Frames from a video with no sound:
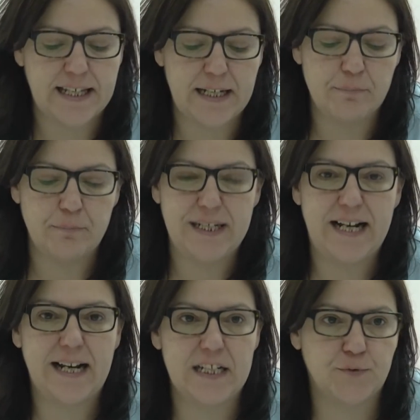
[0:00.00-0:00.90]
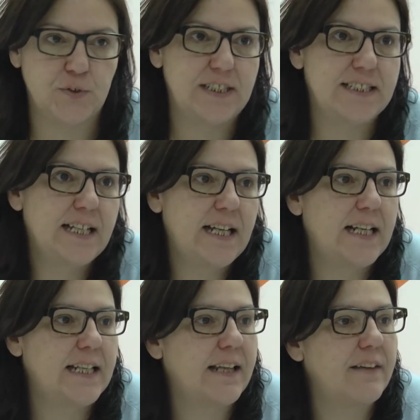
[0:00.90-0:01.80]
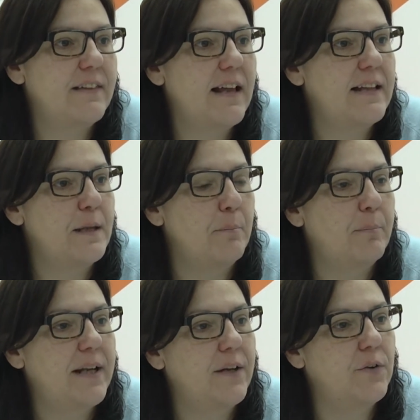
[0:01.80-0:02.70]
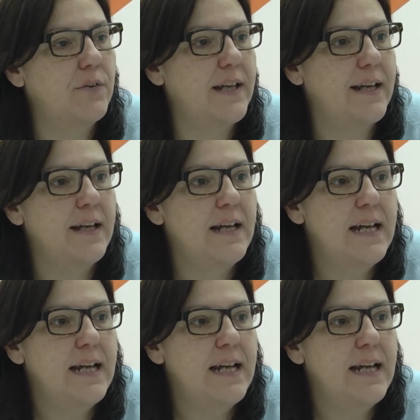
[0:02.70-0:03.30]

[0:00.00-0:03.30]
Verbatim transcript: quieren mirar a las fuentes de riqueza, de empleo, de,